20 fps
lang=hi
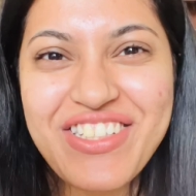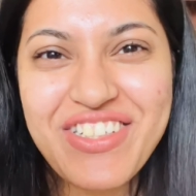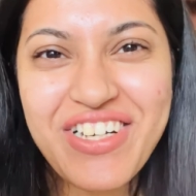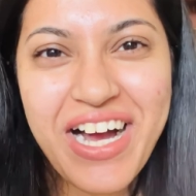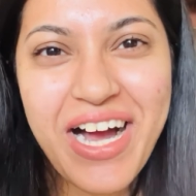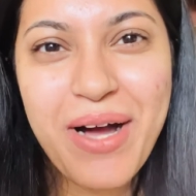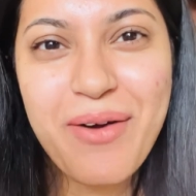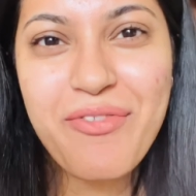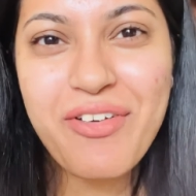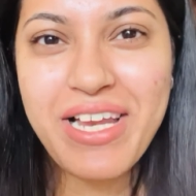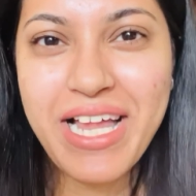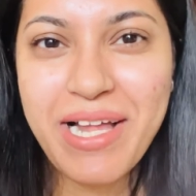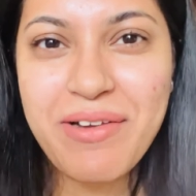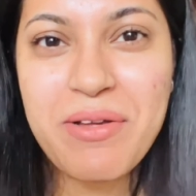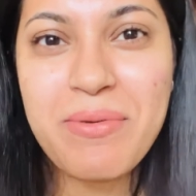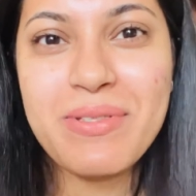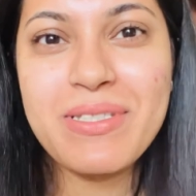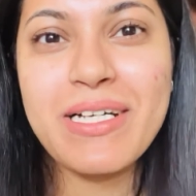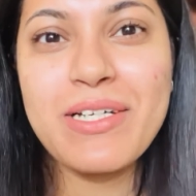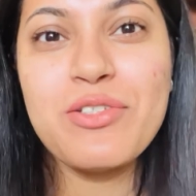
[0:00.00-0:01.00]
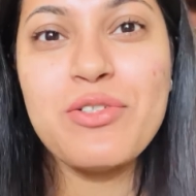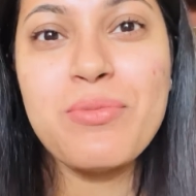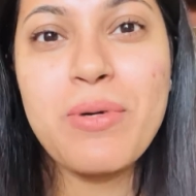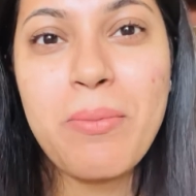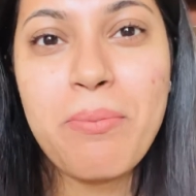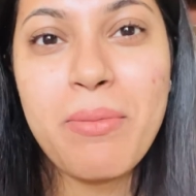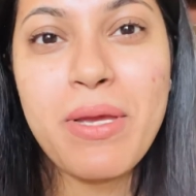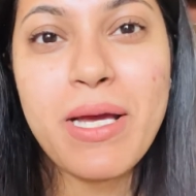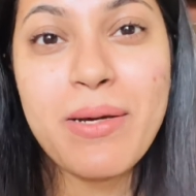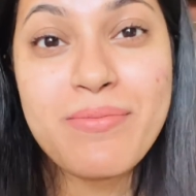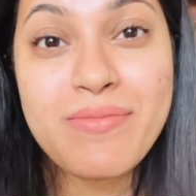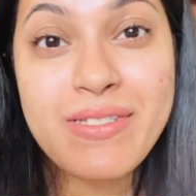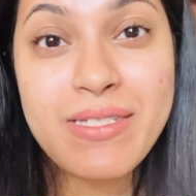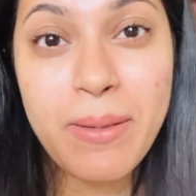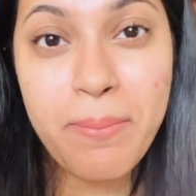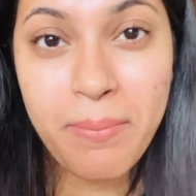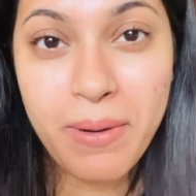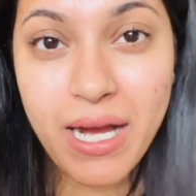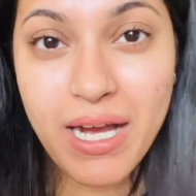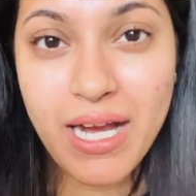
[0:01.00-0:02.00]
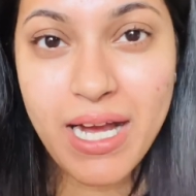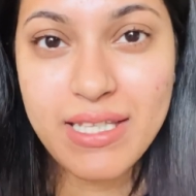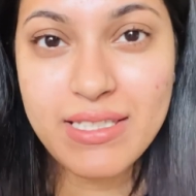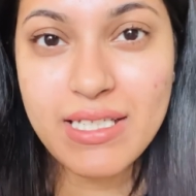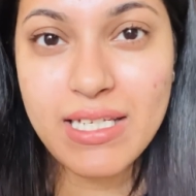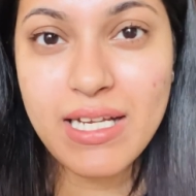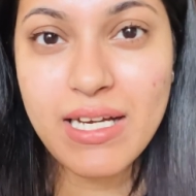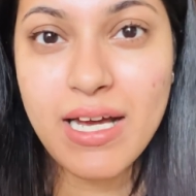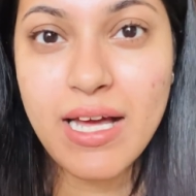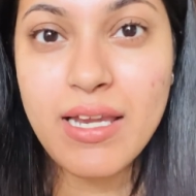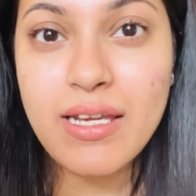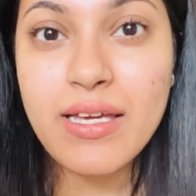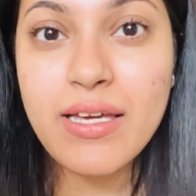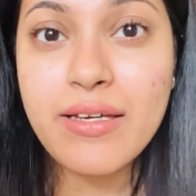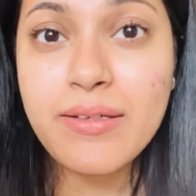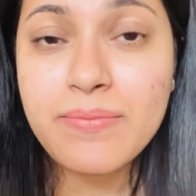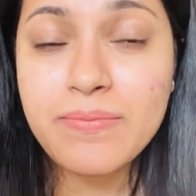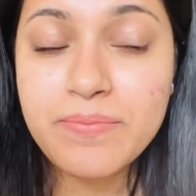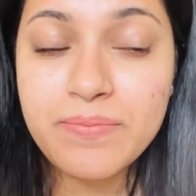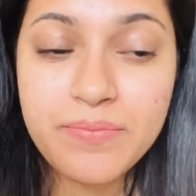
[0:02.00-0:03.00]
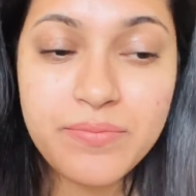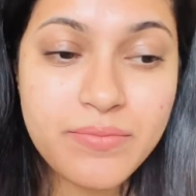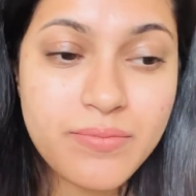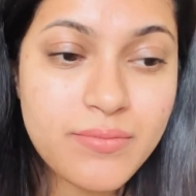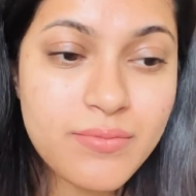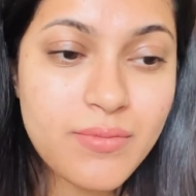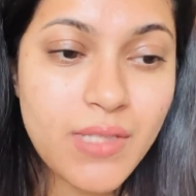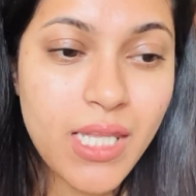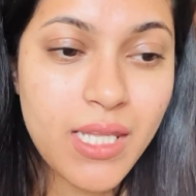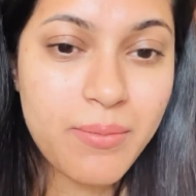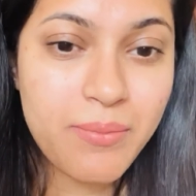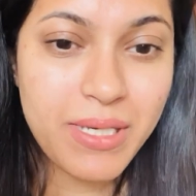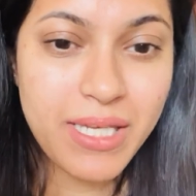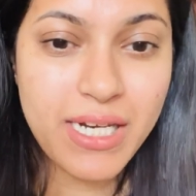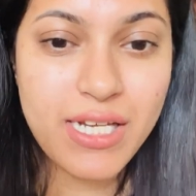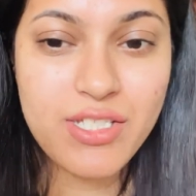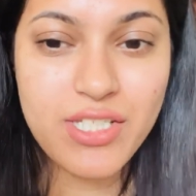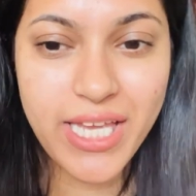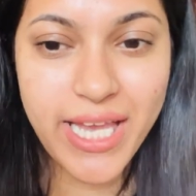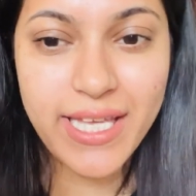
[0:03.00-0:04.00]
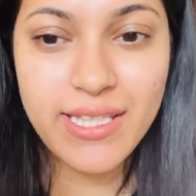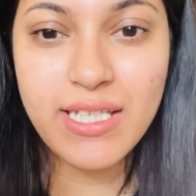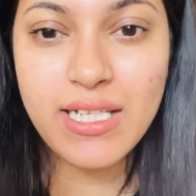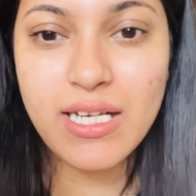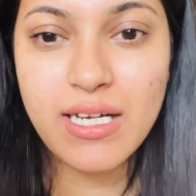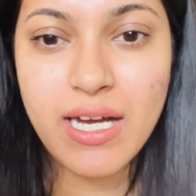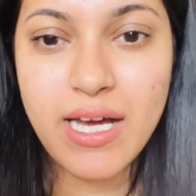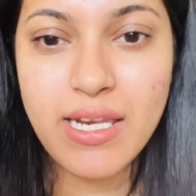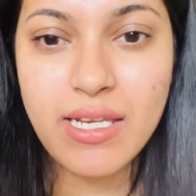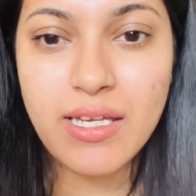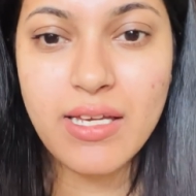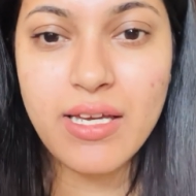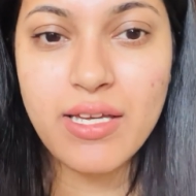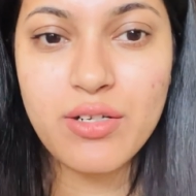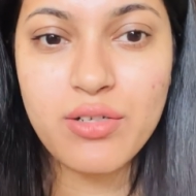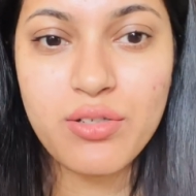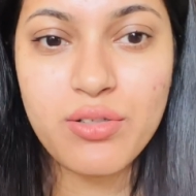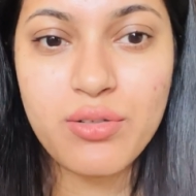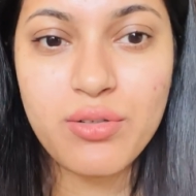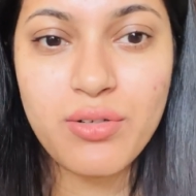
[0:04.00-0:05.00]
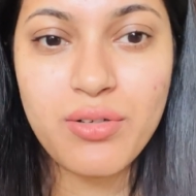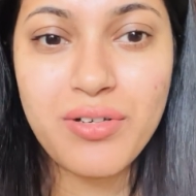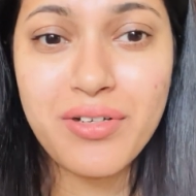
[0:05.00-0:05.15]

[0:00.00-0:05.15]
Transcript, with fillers: तो हाँ फिलहाल मैं बता दू मम्मी हम सबका खाना लगा रही है मेरा शायद ही लगा रही है आई नो